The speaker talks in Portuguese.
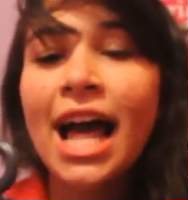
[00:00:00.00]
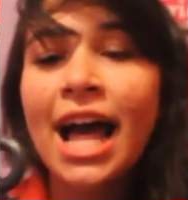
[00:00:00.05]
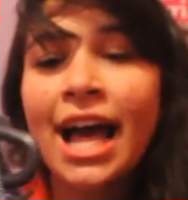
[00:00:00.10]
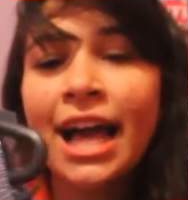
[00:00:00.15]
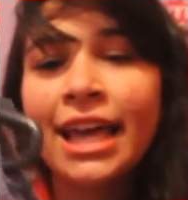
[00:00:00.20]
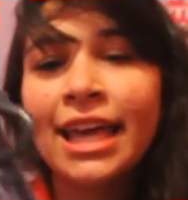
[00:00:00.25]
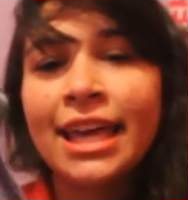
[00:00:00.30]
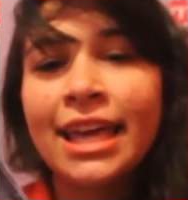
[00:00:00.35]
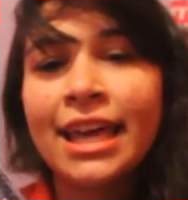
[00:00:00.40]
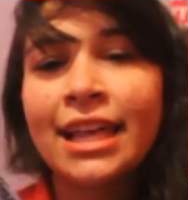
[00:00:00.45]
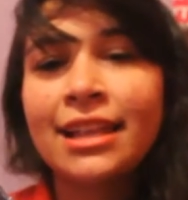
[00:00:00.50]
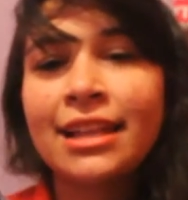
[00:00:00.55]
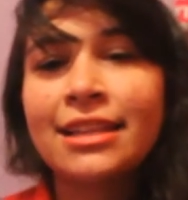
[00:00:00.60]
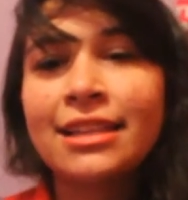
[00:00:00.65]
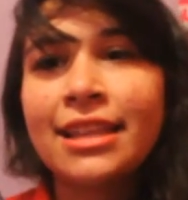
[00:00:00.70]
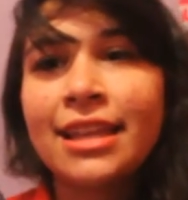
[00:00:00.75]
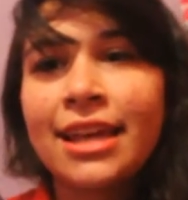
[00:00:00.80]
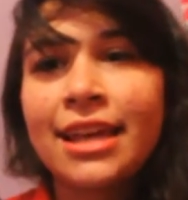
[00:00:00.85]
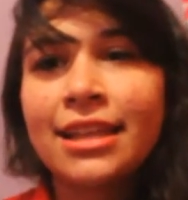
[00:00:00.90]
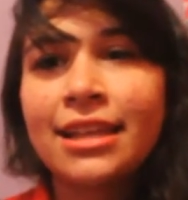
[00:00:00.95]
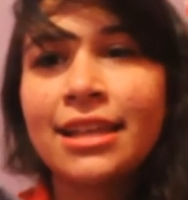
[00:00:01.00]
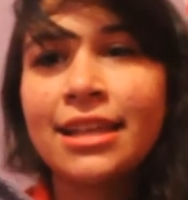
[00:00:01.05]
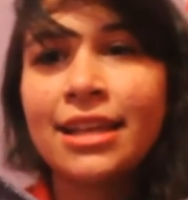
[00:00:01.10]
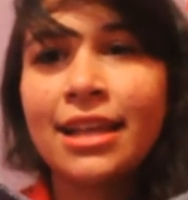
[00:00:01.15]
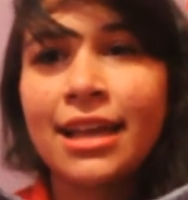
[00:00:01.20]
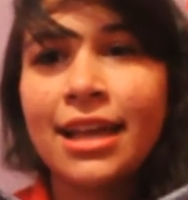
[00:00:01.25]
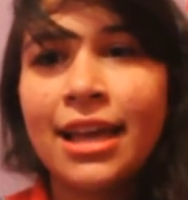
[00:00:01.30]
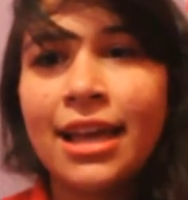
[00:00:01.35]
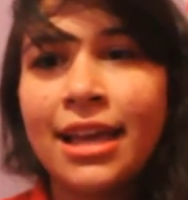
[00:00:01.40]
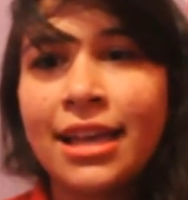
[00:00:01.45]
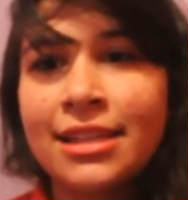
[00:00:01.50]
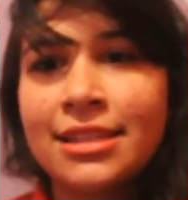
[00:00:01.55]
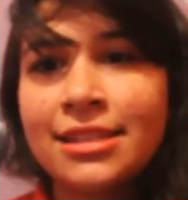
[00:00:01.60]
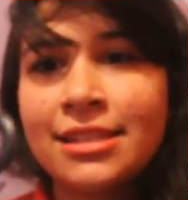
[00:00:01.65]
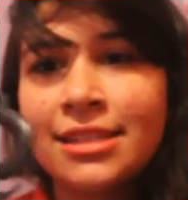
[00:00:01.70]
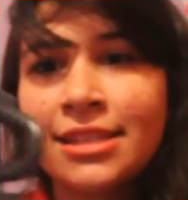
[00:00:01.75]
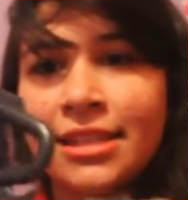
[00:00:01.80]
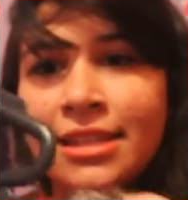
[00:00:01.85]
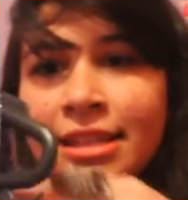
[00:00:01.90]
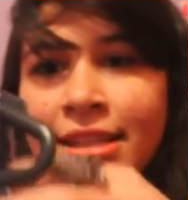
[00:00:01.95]
Aqui ela tem
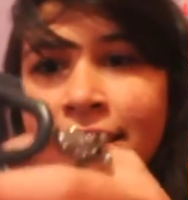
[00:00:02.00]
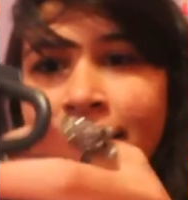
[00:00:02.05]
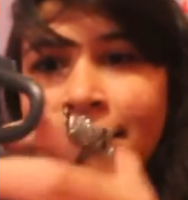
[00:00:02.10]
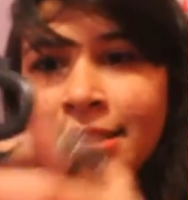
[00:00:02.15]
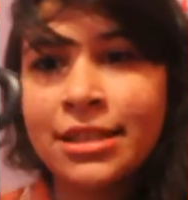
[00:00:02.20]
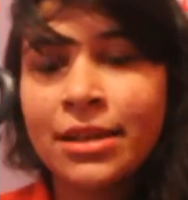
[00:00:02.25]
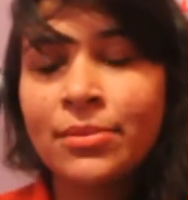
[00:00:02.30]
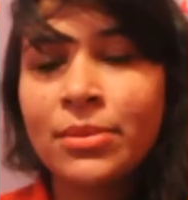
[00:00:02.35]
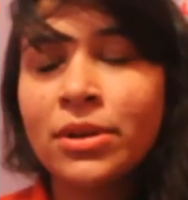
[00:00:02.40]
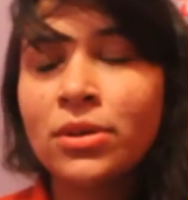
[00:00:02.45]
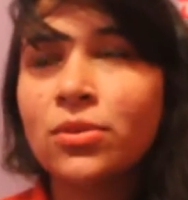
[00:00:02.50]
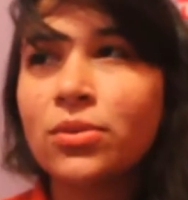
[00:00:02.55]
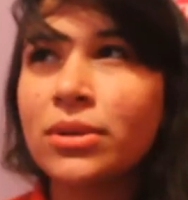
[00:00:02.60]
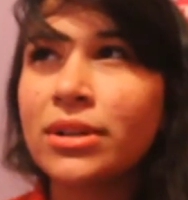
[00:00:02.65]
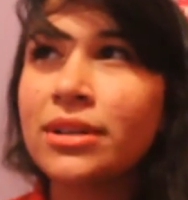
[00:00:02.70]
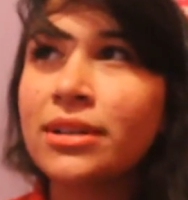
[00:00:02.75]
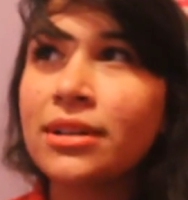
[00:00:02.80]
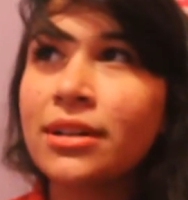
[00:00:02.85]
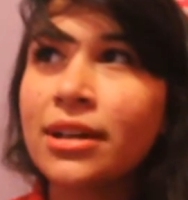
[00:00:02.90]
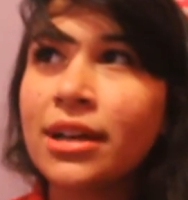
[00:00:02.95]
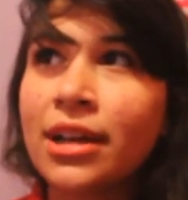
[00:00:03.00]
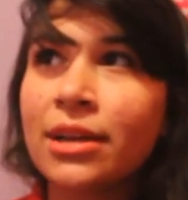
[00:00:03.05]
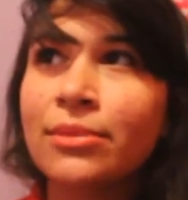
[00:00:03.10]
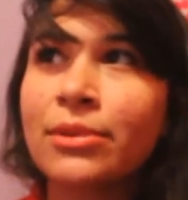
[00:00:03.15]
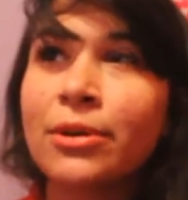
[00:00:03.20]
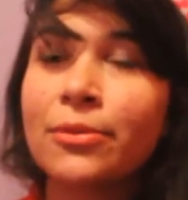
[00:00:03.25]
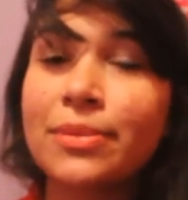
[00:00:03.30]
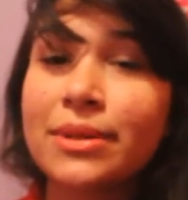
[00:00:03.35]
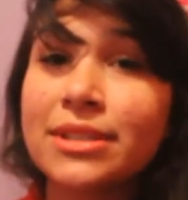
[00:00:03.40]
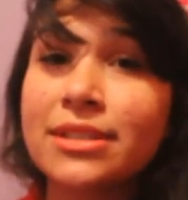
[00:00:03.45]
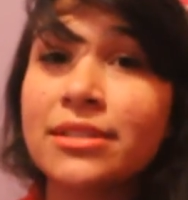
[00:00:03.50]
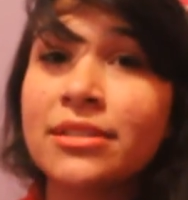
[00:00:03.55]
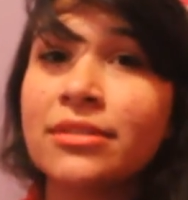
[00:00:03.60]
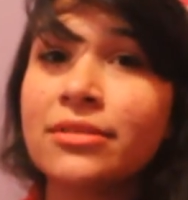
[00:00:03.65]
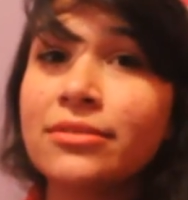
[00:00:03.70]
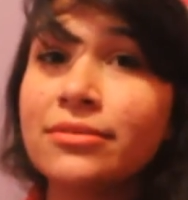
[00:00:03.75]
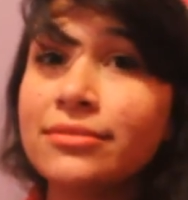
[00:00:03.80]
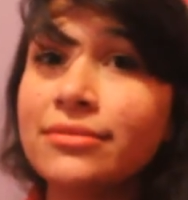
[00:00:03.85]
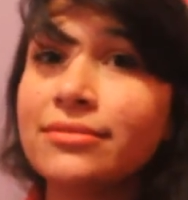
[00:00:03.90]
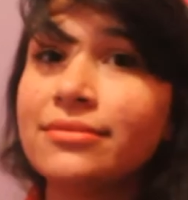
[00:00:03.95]
esse, essa abertura, caminhão
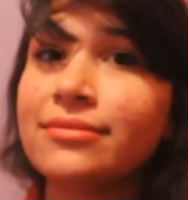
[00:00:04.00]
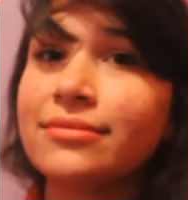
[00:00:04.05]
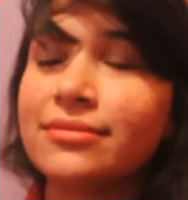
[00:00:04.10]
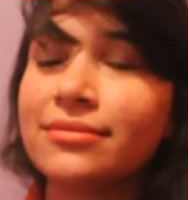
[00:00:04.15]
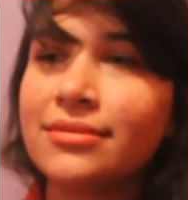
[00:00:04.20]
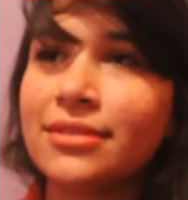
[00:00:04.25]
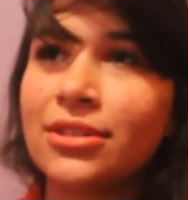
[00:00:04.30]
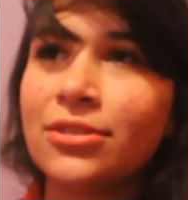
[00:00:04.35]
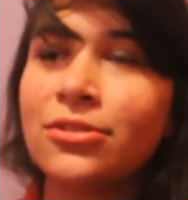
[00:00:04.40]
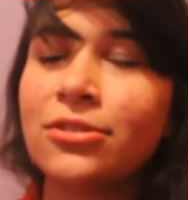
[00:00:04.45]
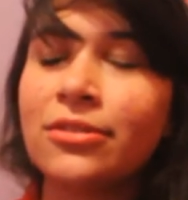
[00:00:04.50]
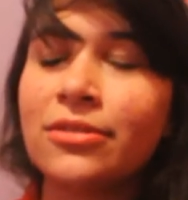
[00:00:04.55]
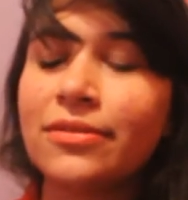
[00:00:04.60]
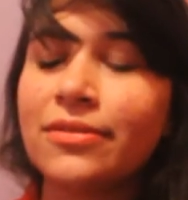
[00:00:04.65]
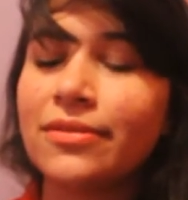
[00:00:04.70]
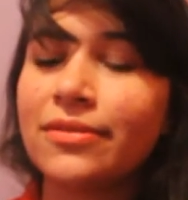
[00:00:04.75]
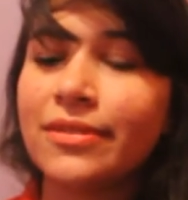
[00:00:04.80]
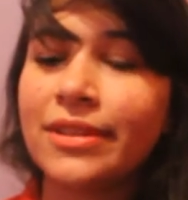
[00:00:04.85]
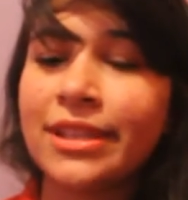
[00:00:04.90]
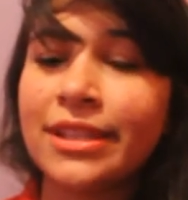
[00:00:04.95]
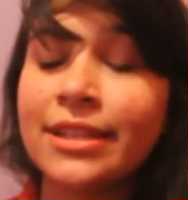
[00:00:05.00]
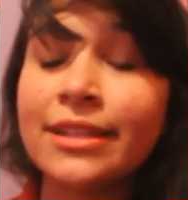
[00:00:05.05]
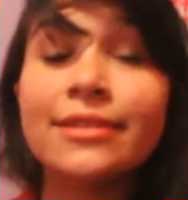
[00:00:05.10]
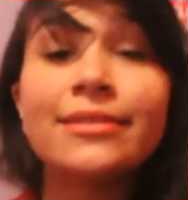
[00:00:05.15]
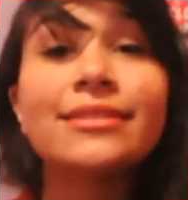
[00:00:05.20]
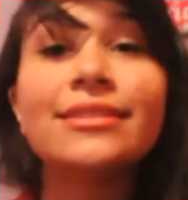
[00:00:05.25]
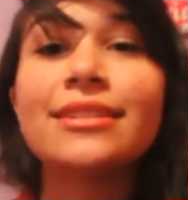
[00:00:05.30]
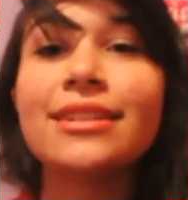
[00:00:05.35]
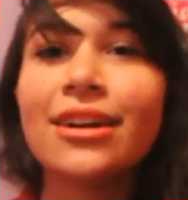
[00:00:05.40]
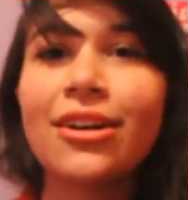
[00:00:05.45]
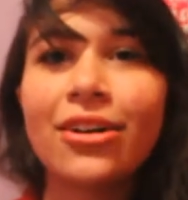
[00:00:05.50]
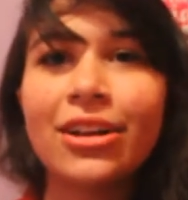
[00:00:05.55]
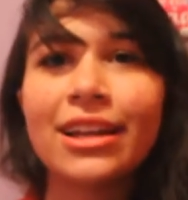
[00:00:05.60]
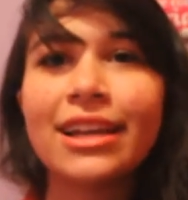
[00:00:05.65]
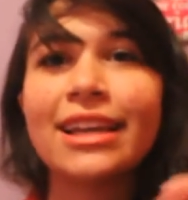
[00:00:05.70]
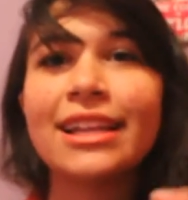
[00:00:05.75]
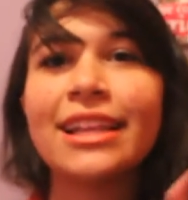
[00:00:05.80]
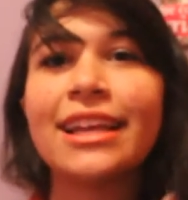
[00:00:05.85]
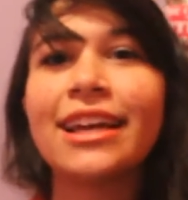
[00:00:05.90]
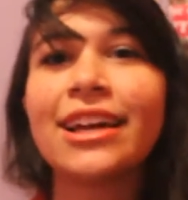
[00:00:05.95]
passando. Oh, vida, olha
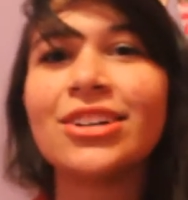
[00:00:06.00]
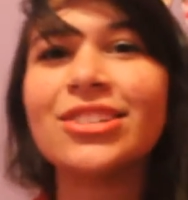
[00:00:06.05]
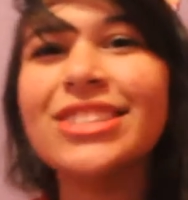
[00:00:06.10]
que legal.